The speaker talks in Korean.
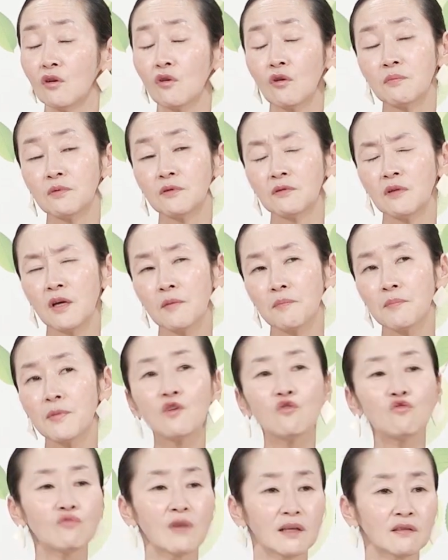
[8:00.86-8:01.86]
여러분
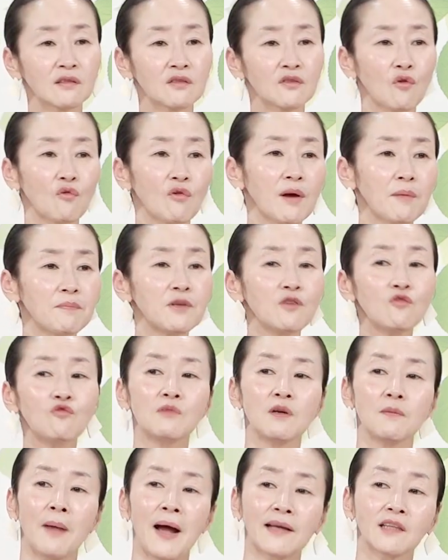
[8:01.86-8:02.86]
미움 같은 경우에
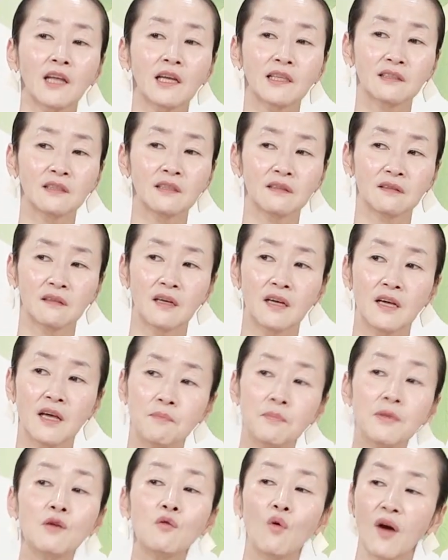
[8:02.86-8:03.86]
미움을 받았든
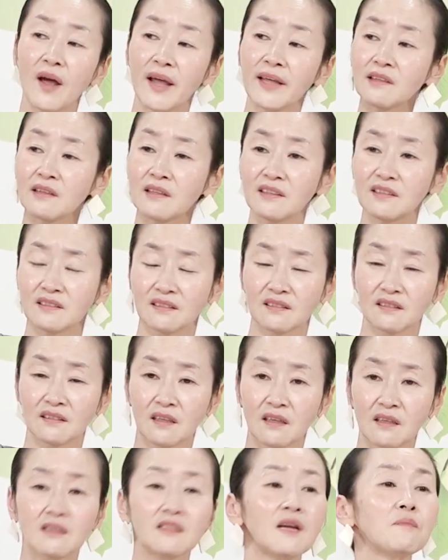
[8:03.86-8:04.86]
미워했든
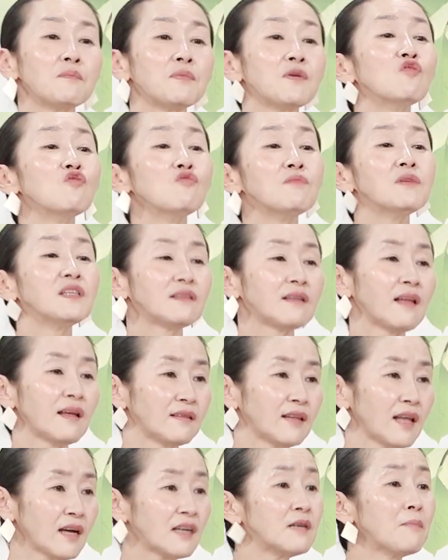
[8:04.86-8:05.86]
그냥 미움일
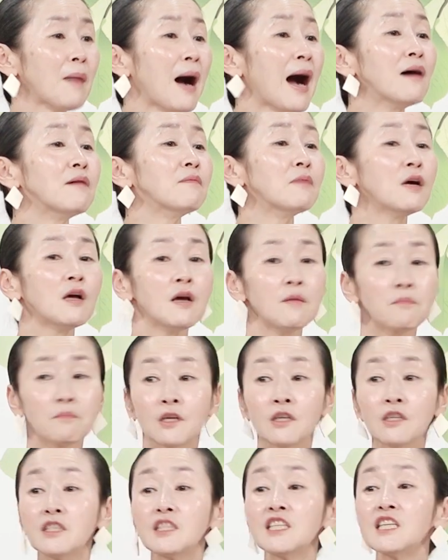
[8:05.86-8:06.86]
텐데, 그 마음,
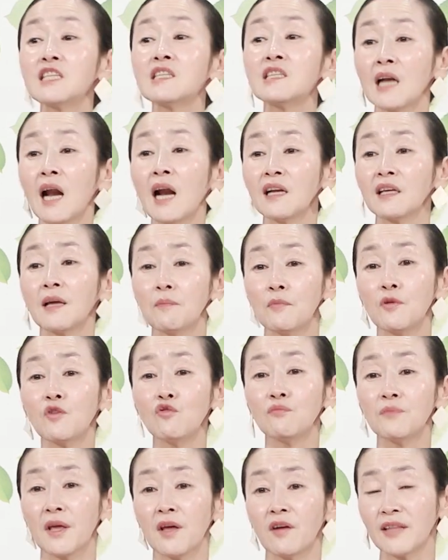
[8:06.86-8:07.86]
그 짓을 하는 게
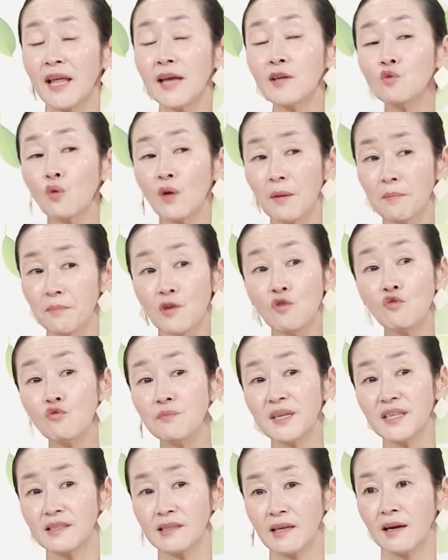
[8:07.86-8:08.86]
미움이에요. 내 속에
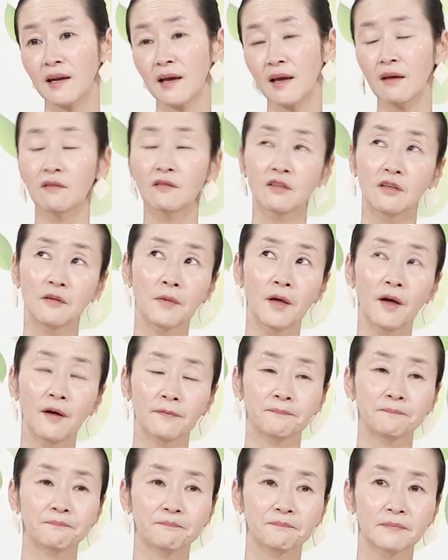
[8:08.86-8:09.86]
미움이 있잖아요.
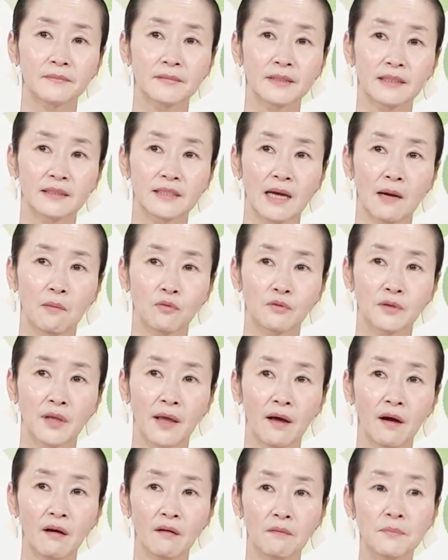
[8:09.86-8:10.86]
그러면 자,
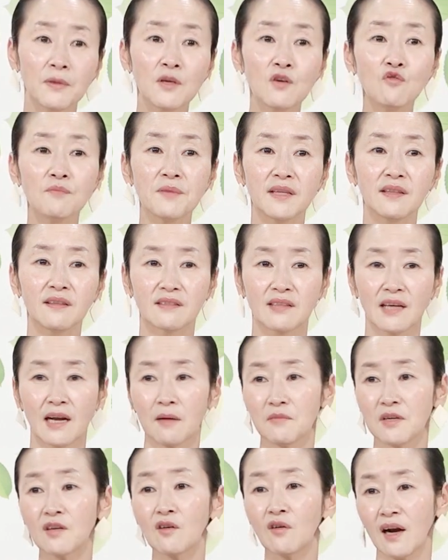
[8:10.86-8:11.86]
보세요. 미움이 있는
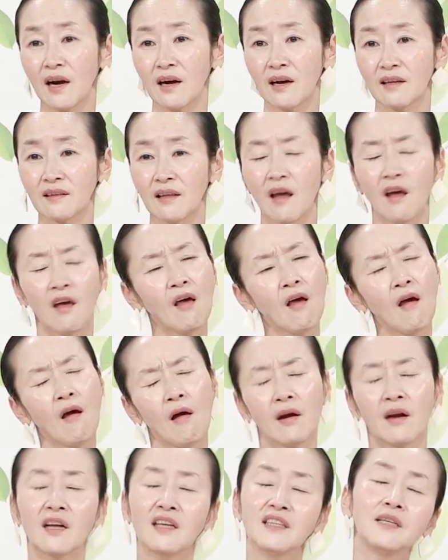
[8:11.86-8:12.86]
사람은 이걸 알아야 돼.
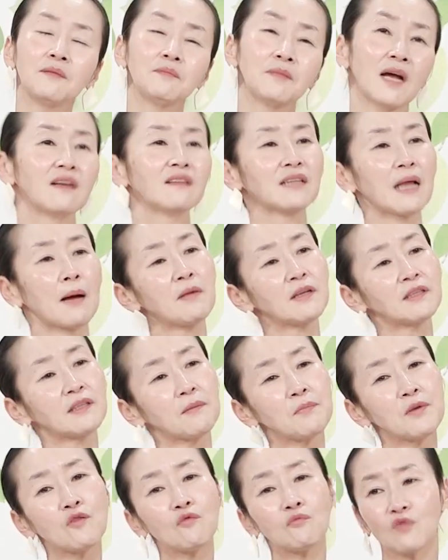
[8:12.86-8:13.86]
하나님, 나는 남한테
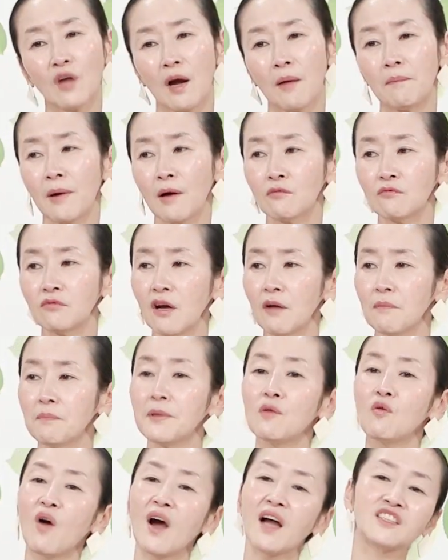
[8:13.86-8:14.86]
미움도 안 받고요,
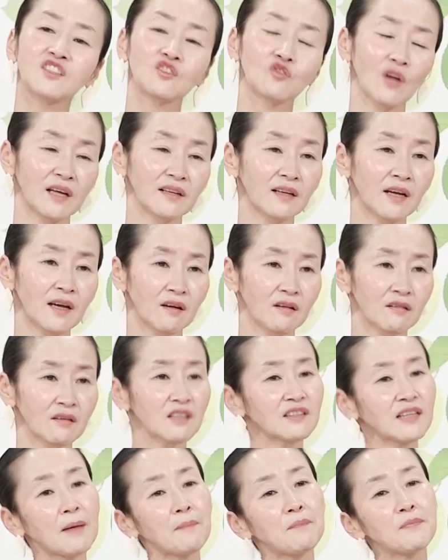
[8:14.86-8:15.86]
미워하지도 않아요.
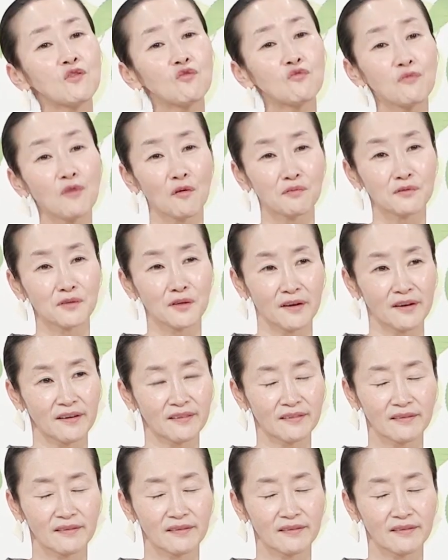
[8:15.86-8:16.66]
그래서 난 미움이 없어요.